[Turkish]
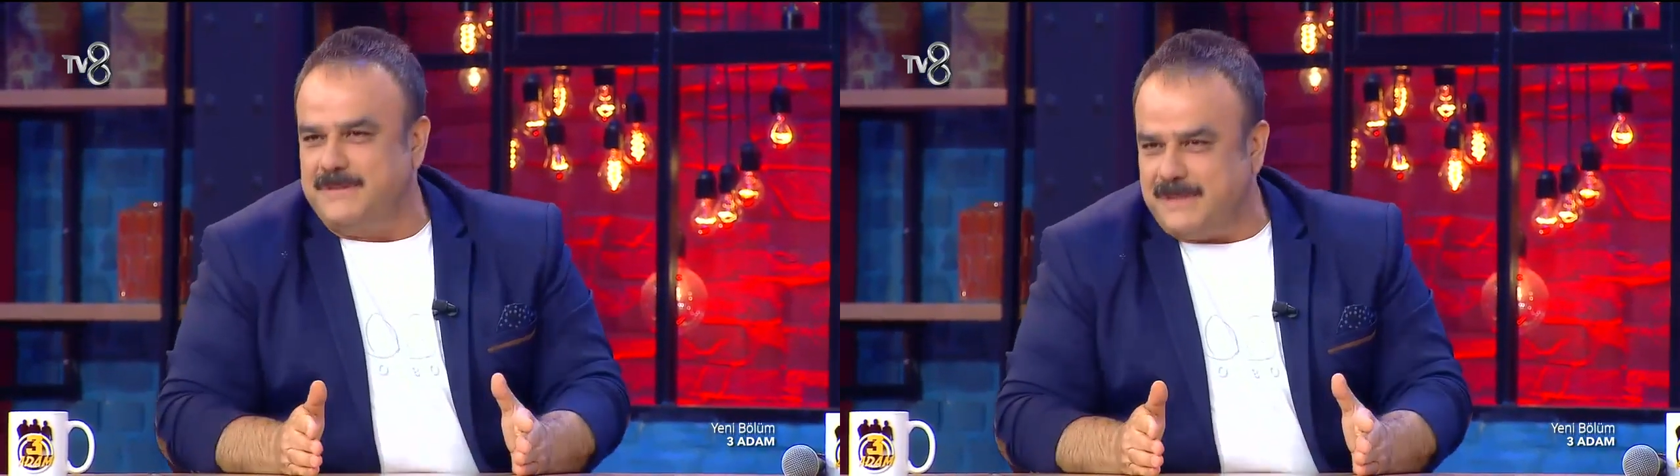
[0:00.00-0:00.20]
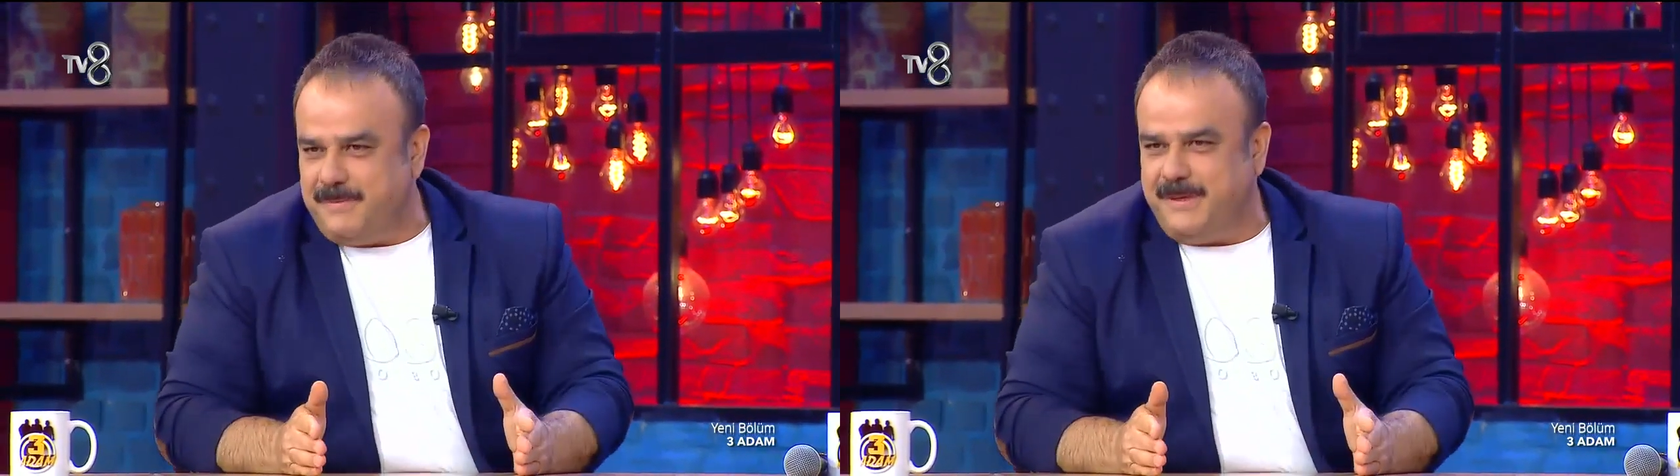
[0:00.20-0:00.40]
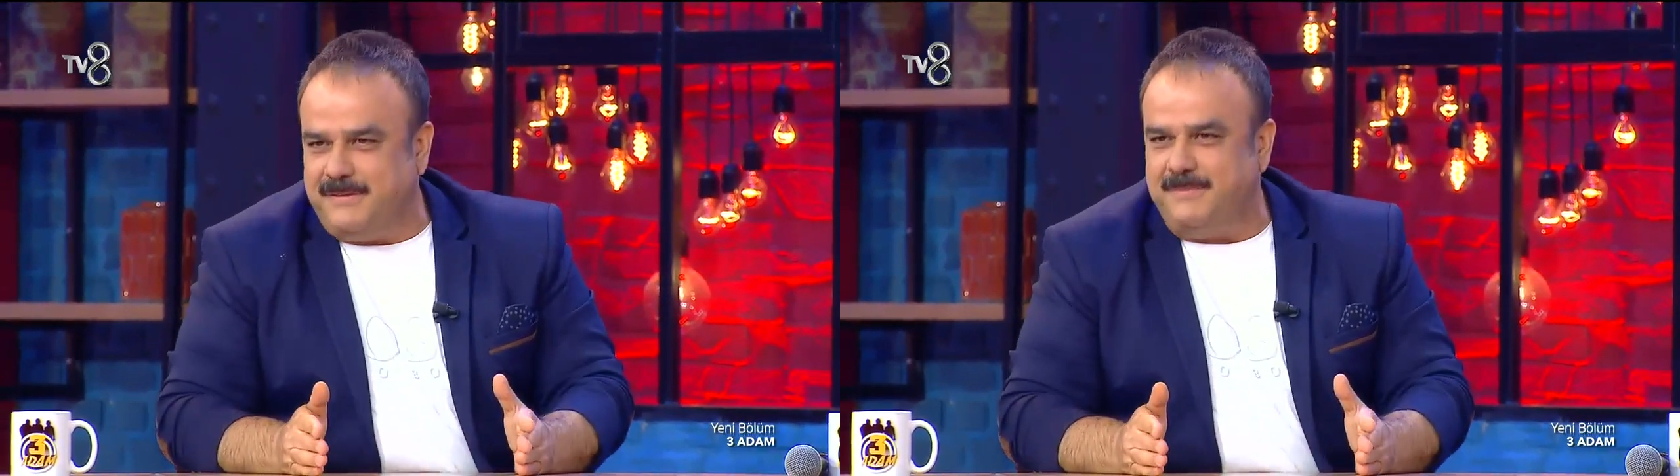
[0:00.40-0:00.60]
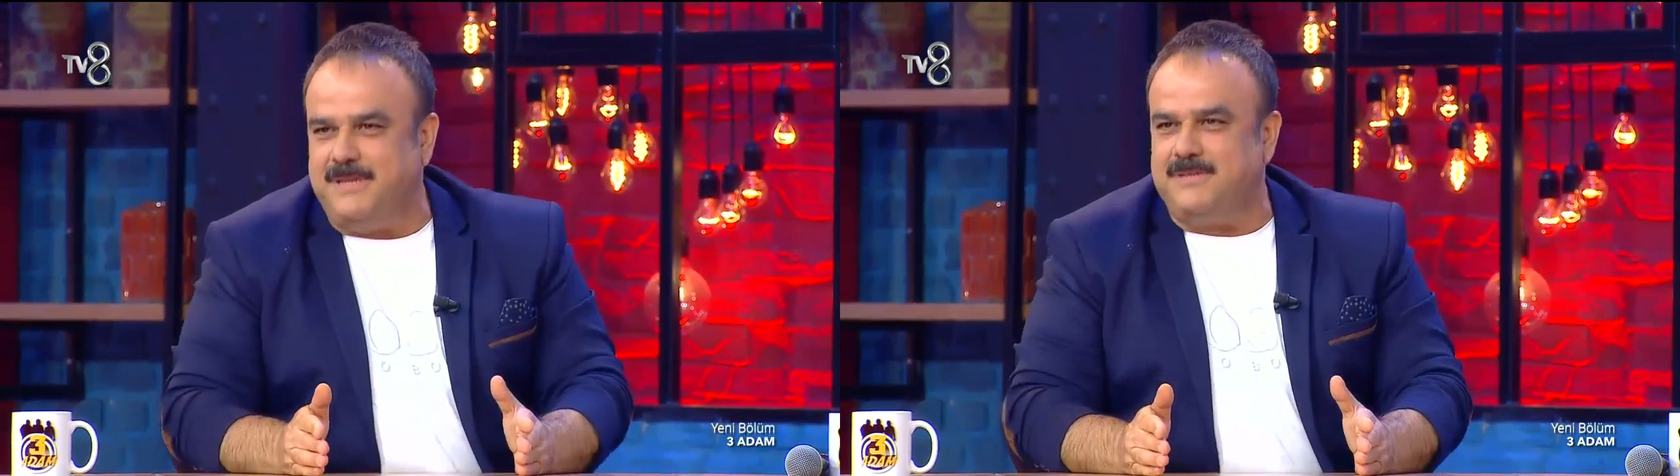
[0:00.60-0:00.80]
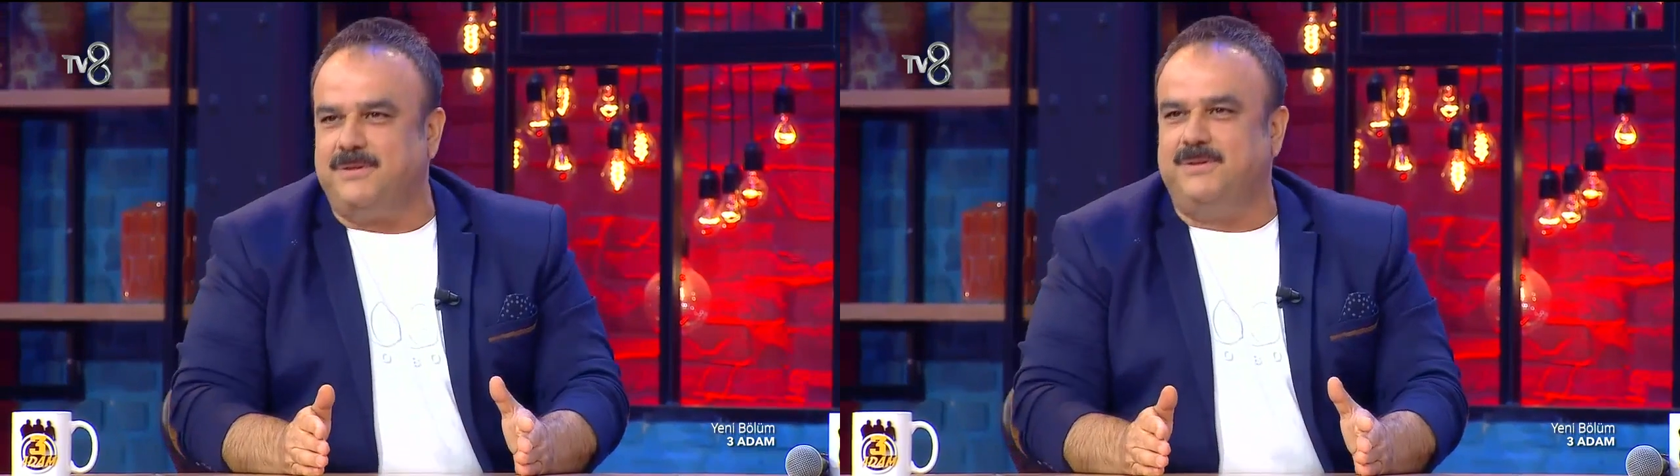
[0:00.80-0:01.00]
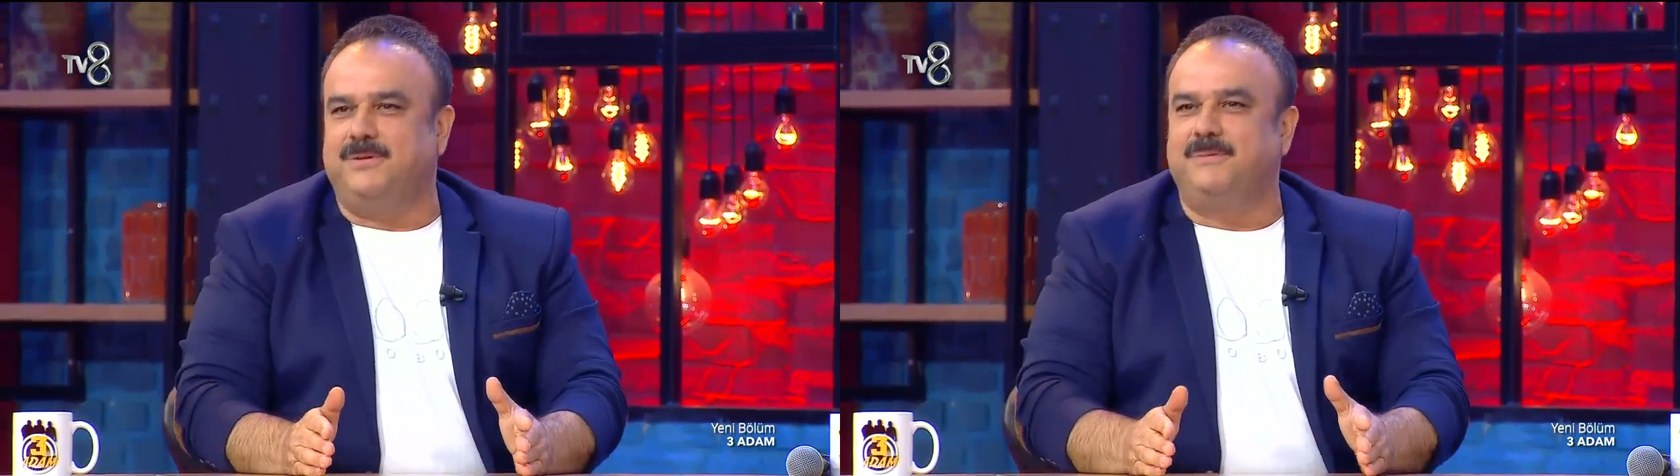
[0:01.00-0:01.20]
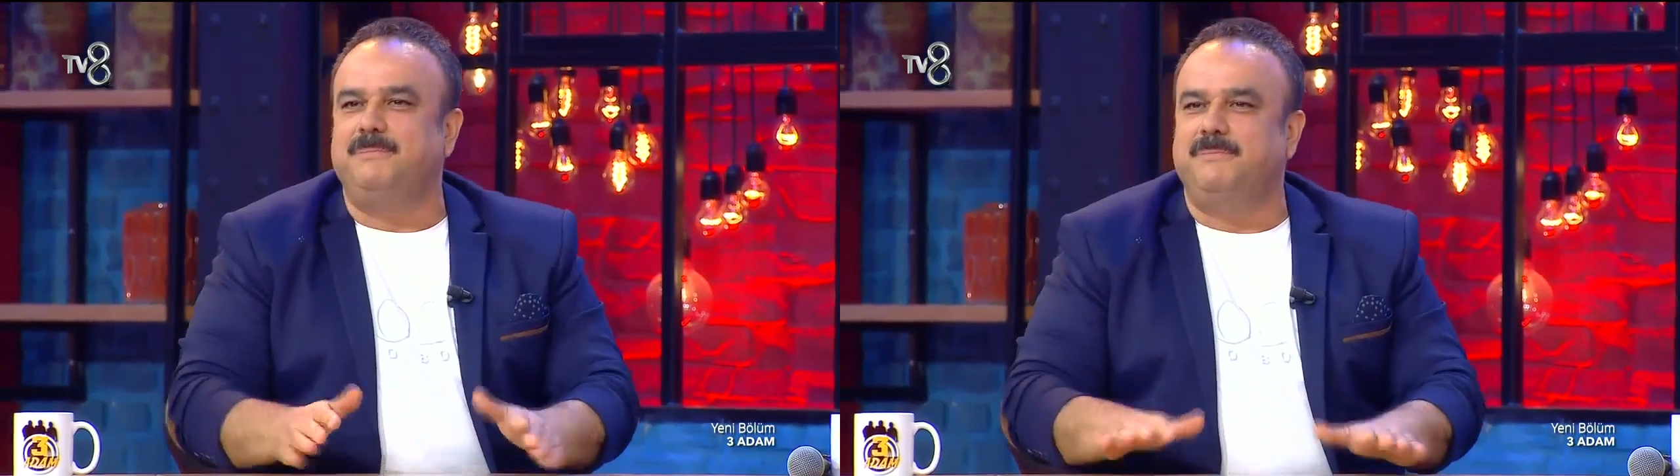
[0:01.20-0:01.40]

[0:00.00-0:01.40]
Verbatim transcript: samiyetimle söylüyorum.